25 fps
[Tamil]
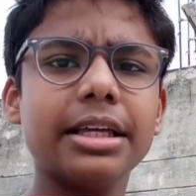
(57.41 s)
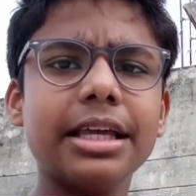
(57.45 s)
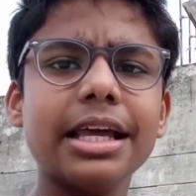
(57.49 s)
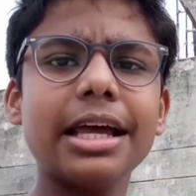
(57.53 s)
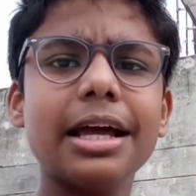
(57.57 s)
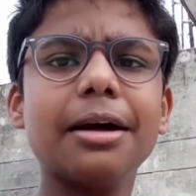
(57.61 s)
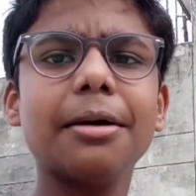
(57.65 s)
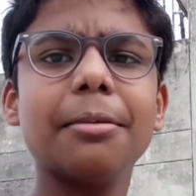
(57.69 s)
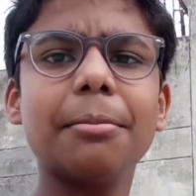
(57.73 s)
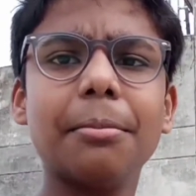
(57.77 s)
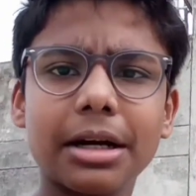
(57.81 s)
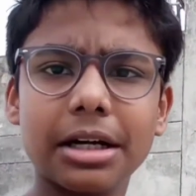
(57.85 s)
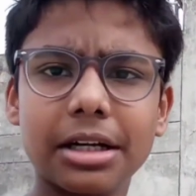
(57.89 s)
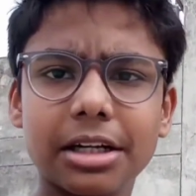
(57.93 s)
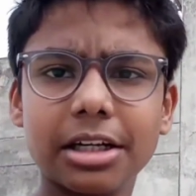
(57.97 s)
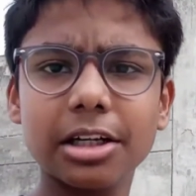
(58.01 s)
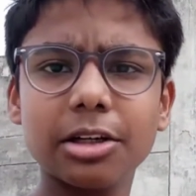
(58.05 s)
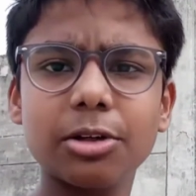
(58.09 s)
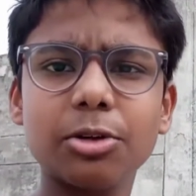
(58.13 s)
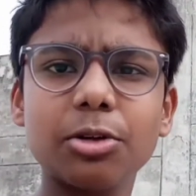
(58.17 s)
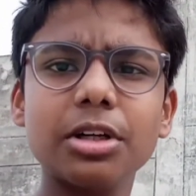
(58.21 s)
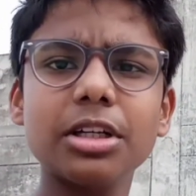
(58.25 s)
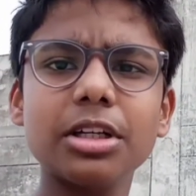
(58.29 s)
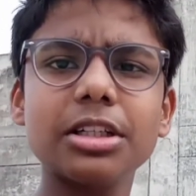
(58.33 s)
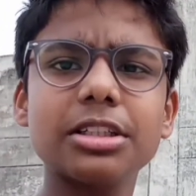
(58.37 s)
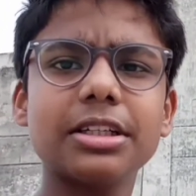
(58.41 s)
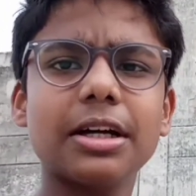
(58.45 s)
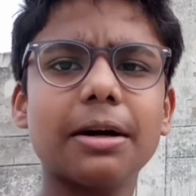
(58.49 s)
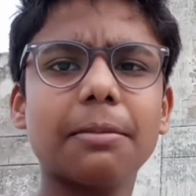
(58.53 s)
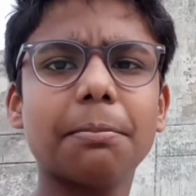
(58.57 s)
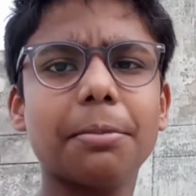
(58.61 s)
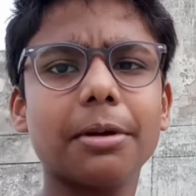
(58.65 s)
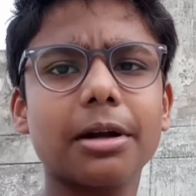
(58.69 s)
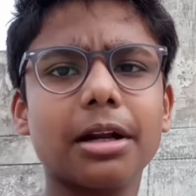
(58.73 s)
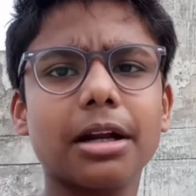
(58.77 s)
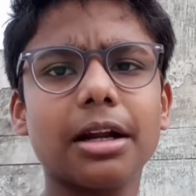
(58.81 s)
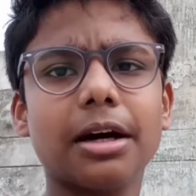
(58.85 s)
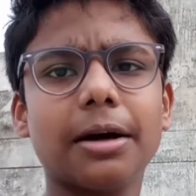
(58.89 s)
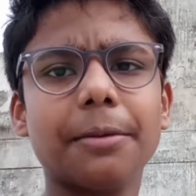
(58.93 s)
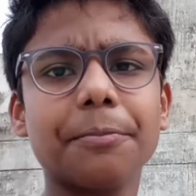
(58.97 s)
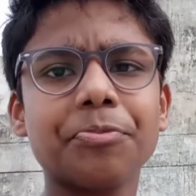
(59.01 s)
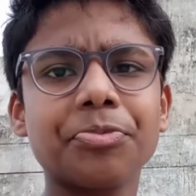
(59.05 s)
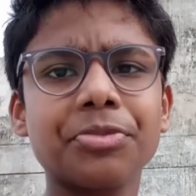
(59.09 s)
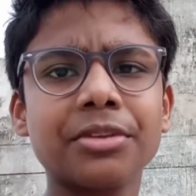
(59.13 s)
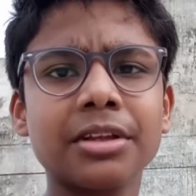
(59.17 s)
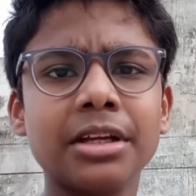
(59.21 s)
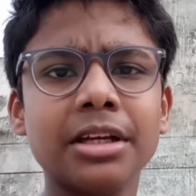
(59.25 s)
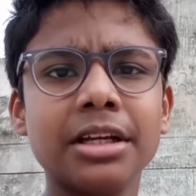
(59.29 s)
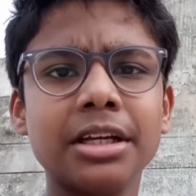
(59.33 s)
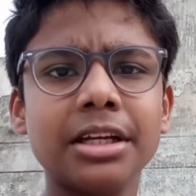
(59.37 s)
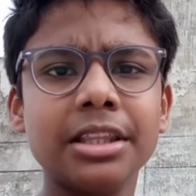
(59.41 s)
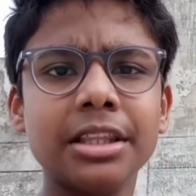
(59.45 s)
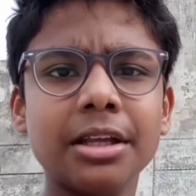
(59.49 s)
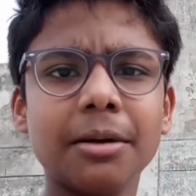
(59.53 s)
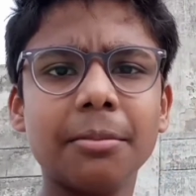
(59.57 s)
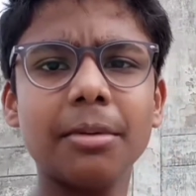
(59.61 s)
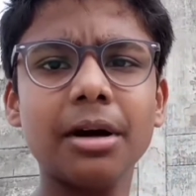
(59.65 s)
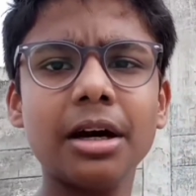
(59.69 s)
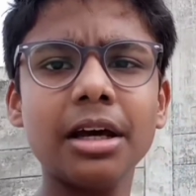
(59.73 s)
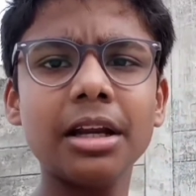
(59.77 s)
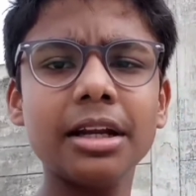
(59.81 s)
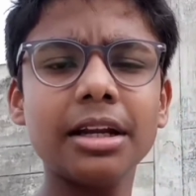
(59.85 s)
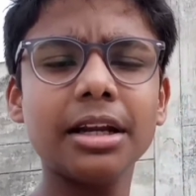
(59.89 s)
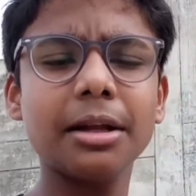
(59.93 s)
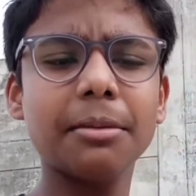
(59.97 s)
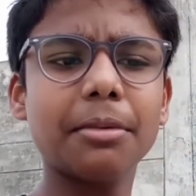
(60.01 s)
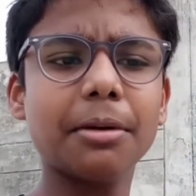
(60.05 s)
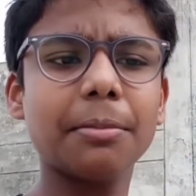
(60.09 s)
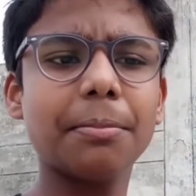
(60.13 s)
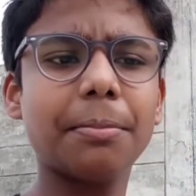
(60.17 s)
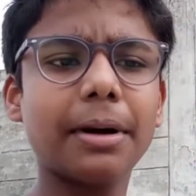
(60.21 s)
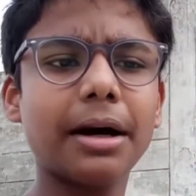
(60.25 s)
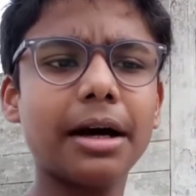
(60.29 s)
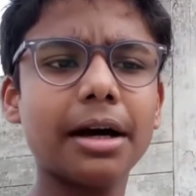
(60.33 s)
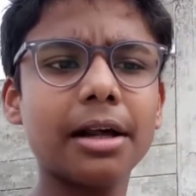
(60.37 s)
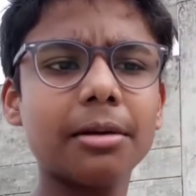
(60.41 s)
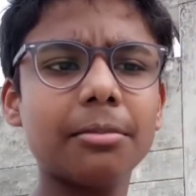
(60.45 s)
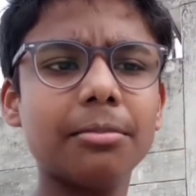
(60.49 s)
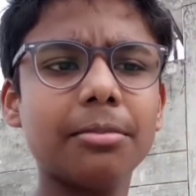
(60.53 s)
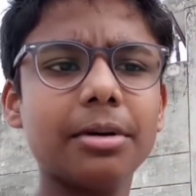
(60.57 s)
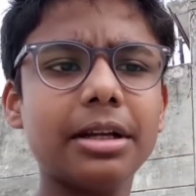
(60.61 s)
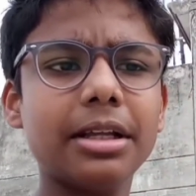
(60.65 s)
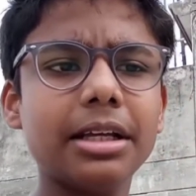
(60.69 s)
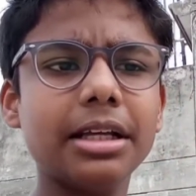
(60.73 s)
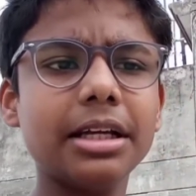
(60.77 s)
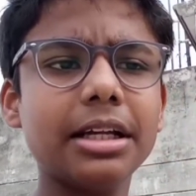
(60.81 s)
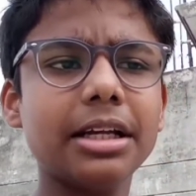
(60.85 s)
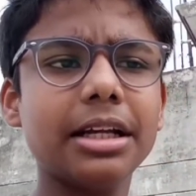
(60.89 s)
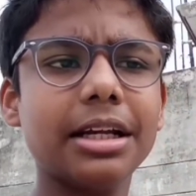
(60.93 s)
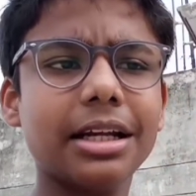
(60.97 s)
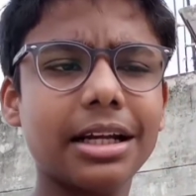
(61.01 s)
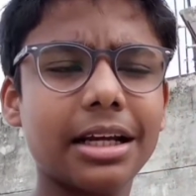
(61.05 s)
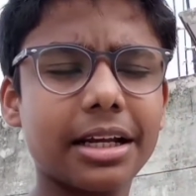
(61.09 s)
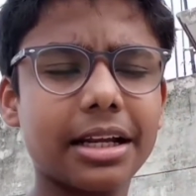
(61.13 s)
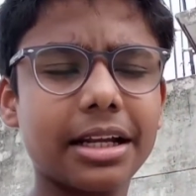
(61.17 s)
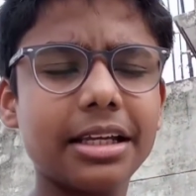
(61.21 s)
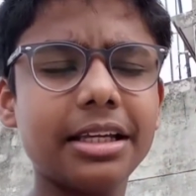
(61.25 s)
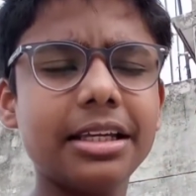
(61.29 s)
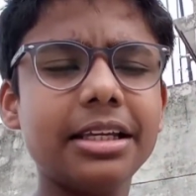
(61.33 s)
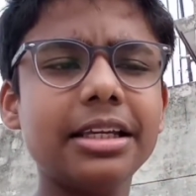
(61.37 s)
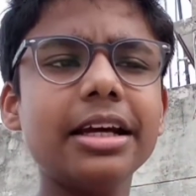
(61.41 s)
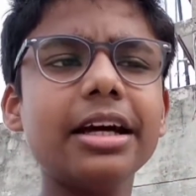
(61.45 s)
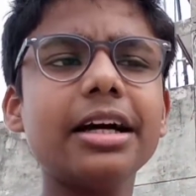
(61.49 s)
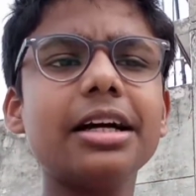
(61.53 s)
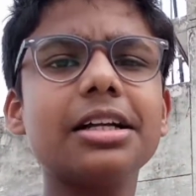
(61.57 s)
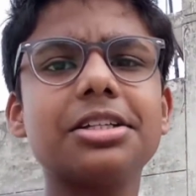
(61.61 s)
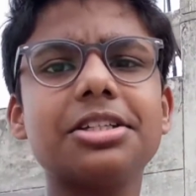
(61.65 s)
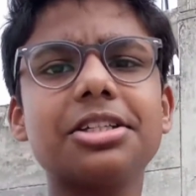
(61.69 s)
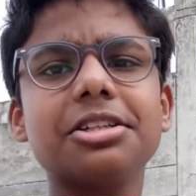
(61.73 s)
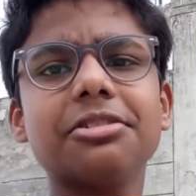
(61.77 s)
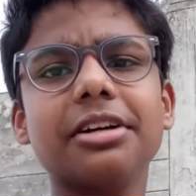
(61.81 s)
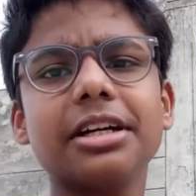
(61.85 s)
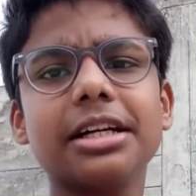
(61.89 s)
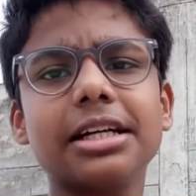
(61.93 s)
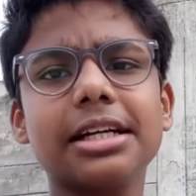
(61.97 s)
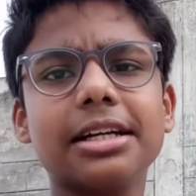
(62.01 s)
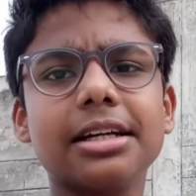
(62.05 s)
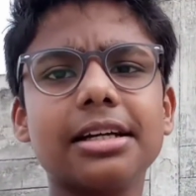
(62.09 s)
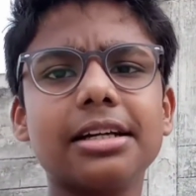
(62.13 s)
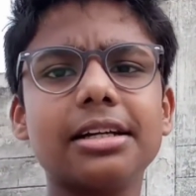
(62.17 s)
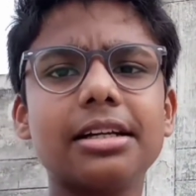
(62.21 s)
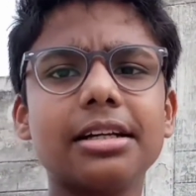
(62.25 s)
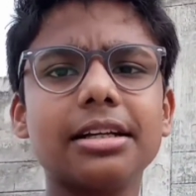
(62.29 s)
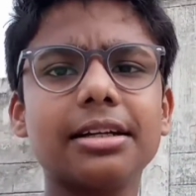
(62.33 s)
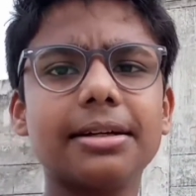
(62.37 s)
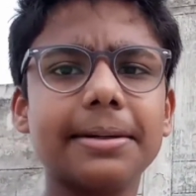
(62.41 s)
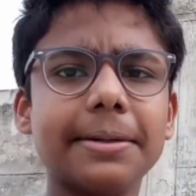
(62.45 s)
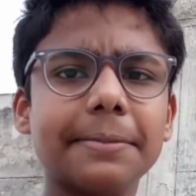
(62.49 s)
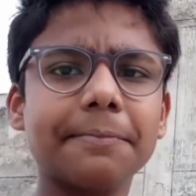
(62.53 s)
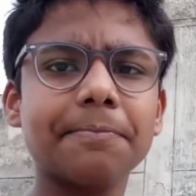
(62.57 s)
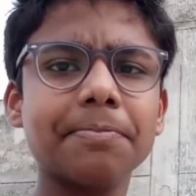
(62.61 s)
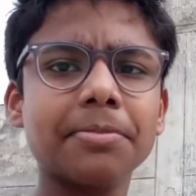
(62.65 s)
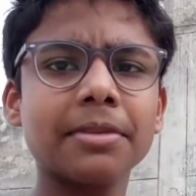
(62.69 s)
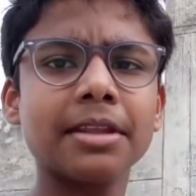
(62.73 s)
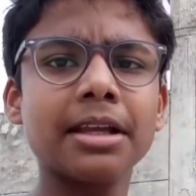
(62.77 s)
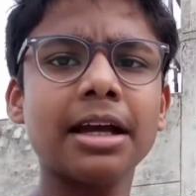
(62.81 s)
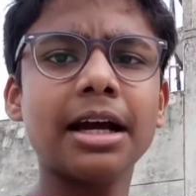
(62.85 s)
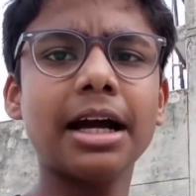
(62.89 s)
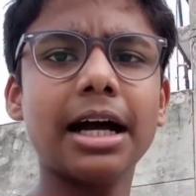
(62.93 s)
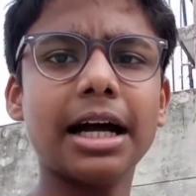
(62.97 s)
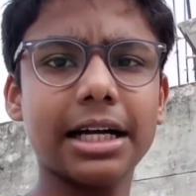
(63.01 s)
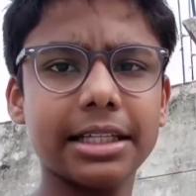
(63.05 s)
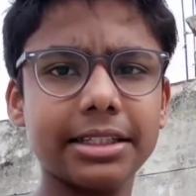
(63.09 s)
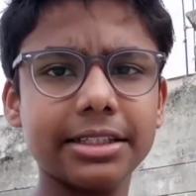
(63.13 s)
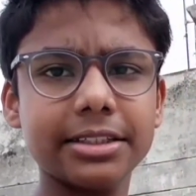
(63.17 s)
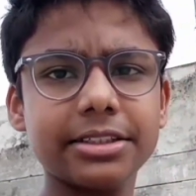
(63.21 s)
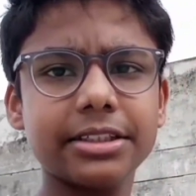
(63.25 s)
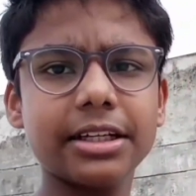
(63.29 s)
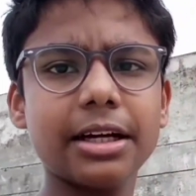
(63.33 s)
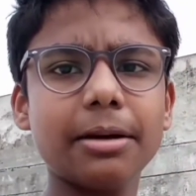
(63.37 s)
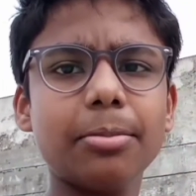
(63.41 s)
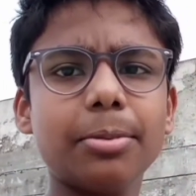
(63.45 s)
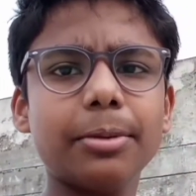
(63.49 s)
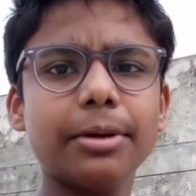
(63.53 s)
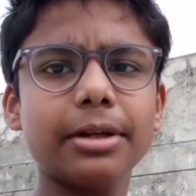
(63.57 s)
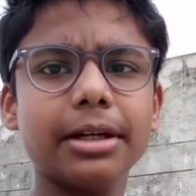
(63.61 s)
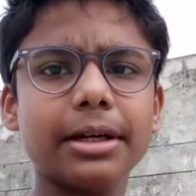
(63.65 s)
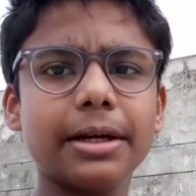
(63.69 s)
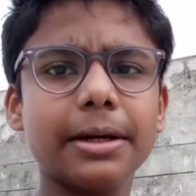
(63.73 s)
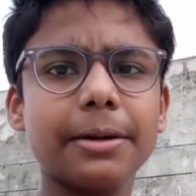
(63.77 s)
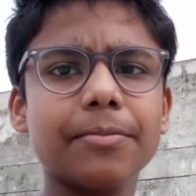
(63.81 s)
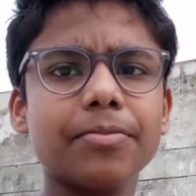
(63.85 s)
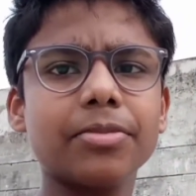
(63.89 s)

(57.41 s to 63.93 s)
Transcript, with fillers: ஏன் மட்டை கூட சாப்பிட்லாம் இந்த மாதிரி நம்ம பாரம்பரிய நிறைய அரிசி வகைகள் இருக்குது அதை சாப்பிடுங்க